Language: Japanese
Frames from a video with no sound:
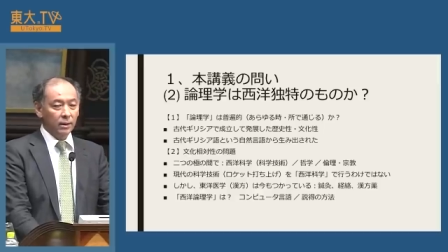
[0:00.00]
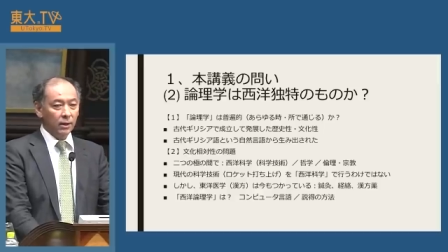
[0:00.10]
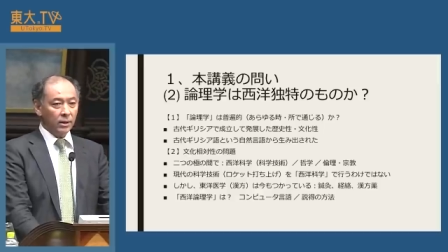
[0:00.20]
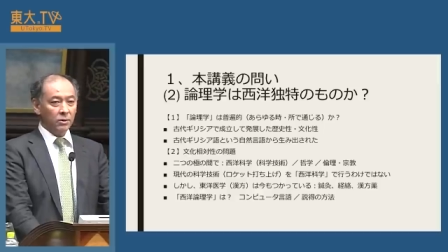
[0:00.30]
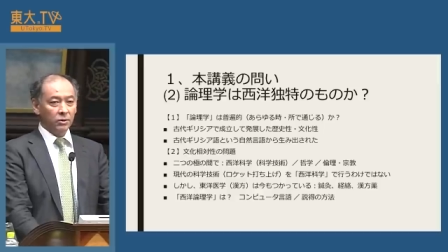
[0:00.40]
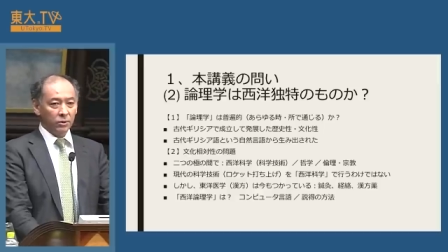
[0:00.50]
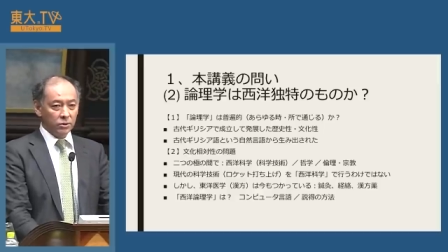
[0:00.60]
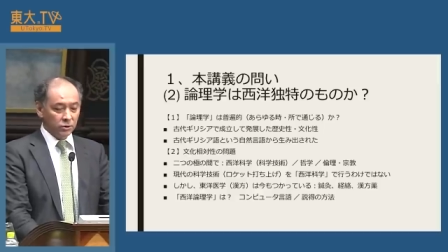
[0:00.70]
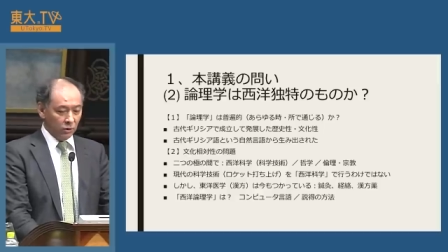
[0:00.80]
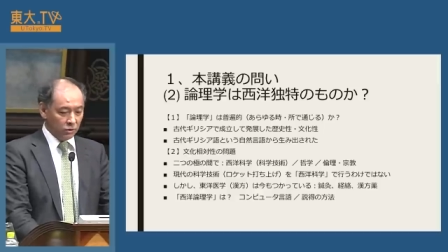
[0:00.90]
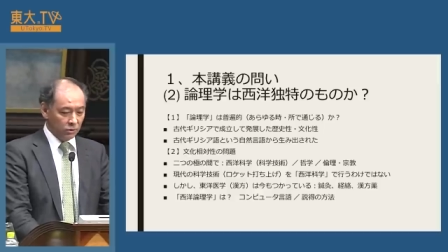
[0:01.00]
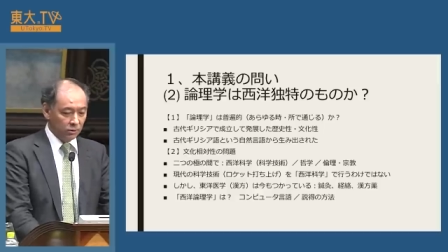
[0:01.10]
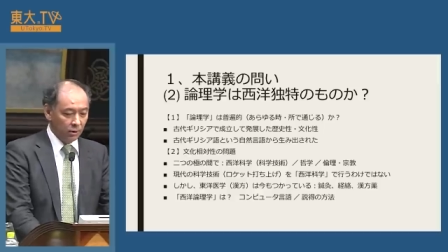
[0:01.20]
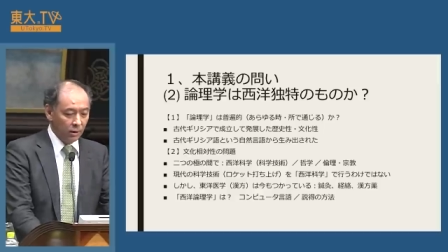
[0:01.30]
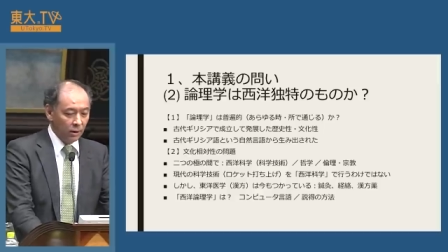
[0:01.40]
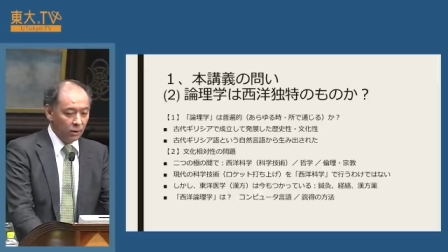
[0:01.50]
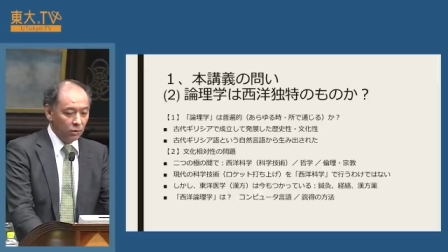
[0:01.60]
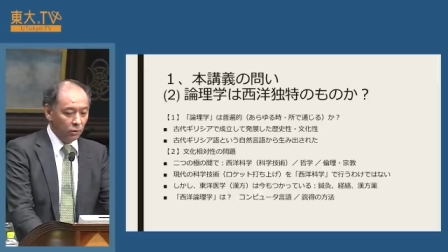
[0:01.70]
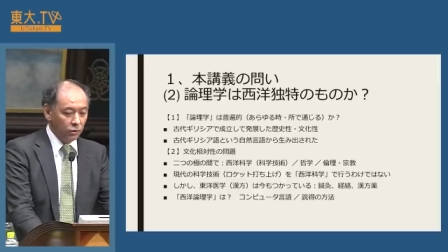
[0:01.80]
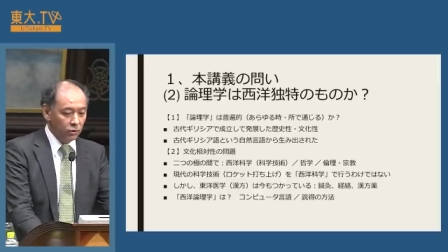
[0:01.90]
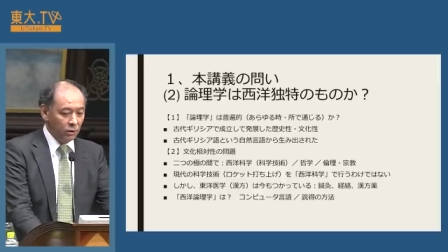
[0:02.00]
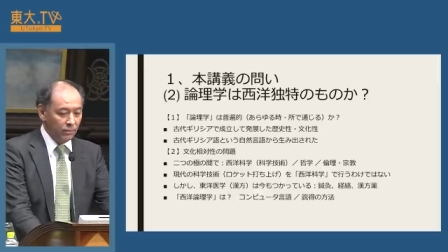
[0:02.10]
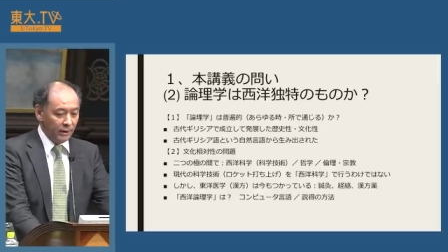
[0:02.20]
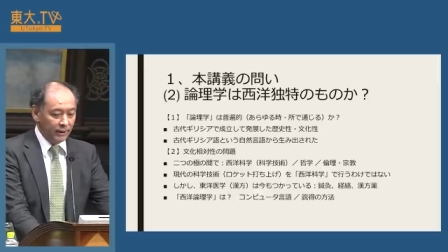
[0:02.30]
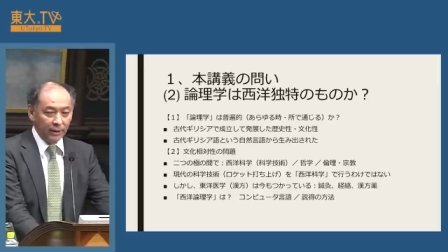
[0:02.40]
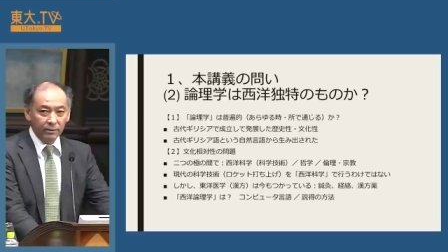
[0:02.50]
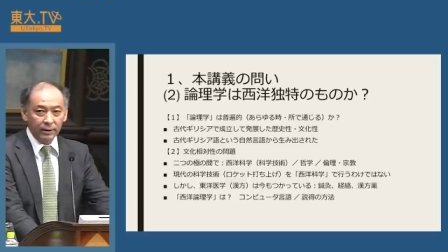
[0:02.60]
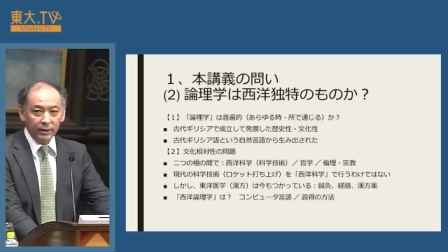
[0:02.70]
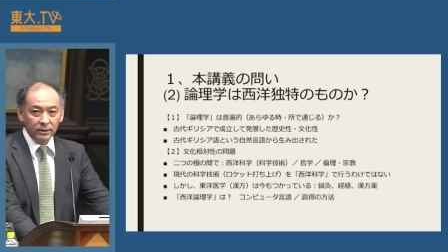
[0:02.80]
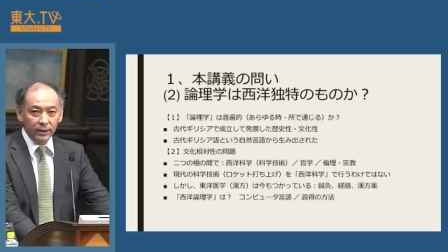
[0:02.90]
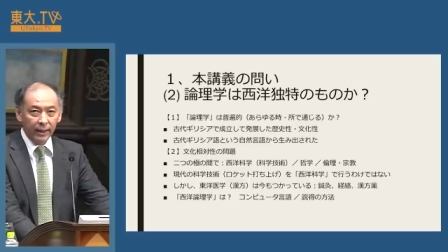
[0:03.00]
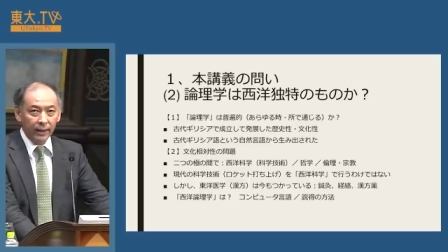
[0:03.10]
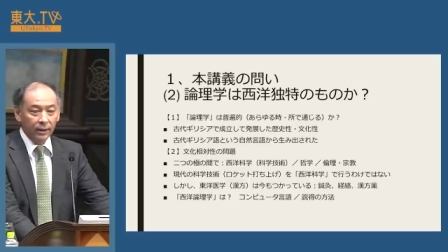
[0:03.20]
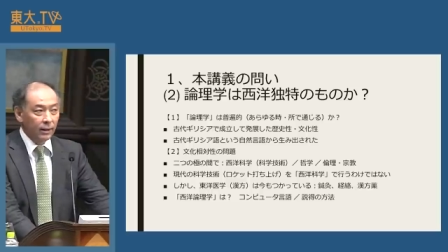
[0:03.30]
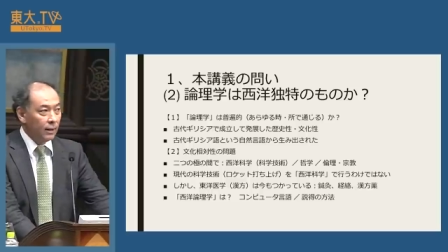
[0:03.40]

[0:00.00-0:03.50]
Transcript: あらゆる人に通用するとという意味になるわけですね。